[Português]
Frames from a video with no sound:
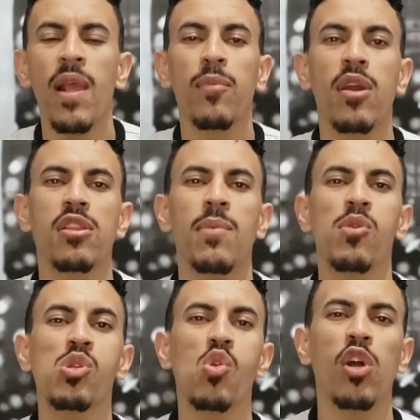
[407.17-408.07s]
porque
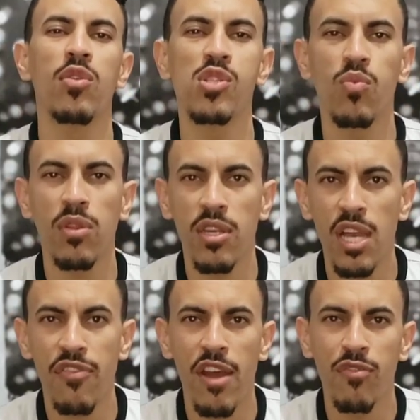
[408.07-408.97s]
estamos todos juntos aí
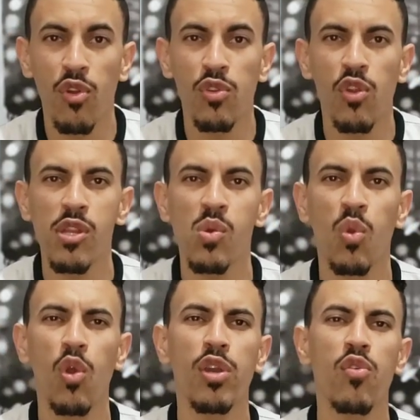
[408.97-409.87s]
a favor do nosso
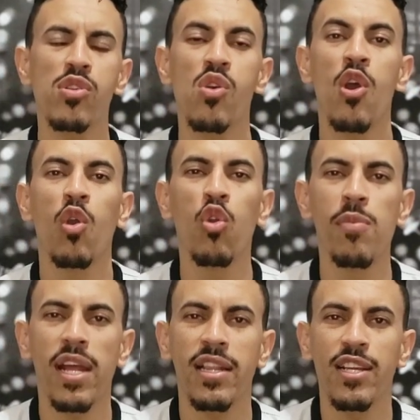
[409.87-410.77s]
glorioso
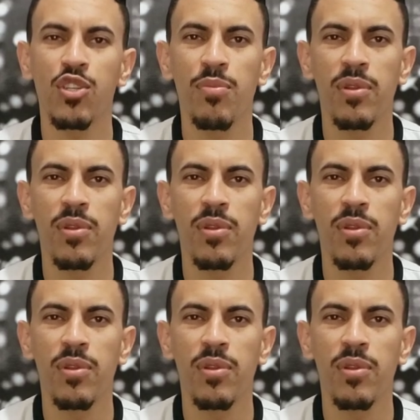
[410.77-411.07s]
Clube Atlético